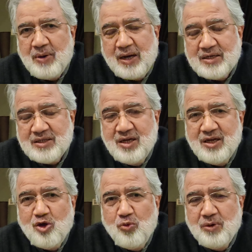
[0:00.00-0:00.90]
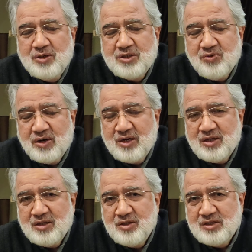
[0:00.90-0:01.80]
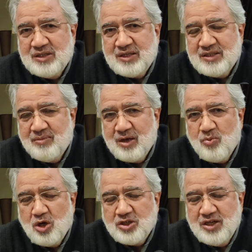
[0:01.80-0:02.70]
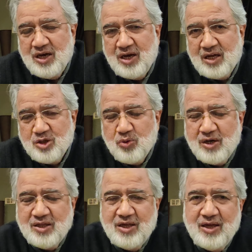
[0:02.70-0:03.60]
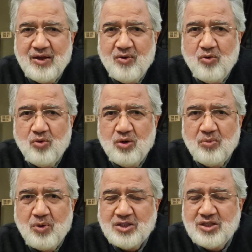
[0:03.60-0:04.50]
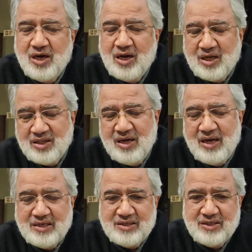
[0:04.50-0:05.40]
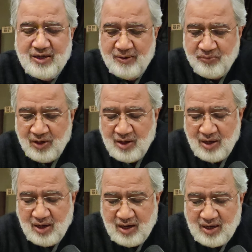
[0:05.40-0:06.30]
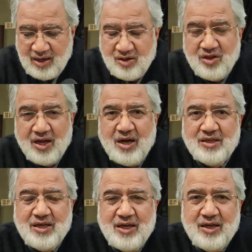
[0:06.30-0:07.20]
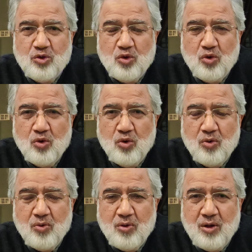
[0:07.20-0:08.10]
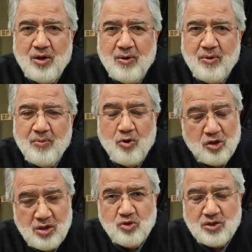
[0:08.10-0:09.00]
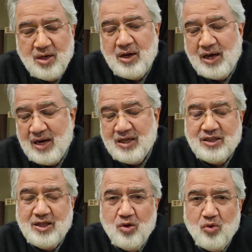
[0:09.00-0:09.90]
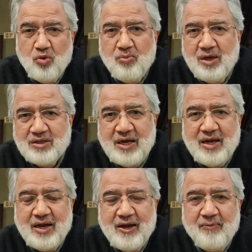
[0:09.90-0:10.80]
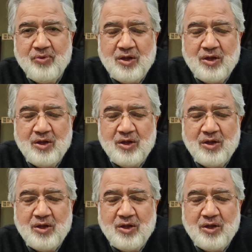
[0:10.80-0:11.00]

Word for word: पाकिस्तान के ऊपर जिस वक्त जिस किस्म के माशी हालात इस वक्त हैं उन माशी हालात के लिहाज से अगर देखा जाए तो बहुत ही मुश्किल हालात हैं और उनमें ज़ाहिर है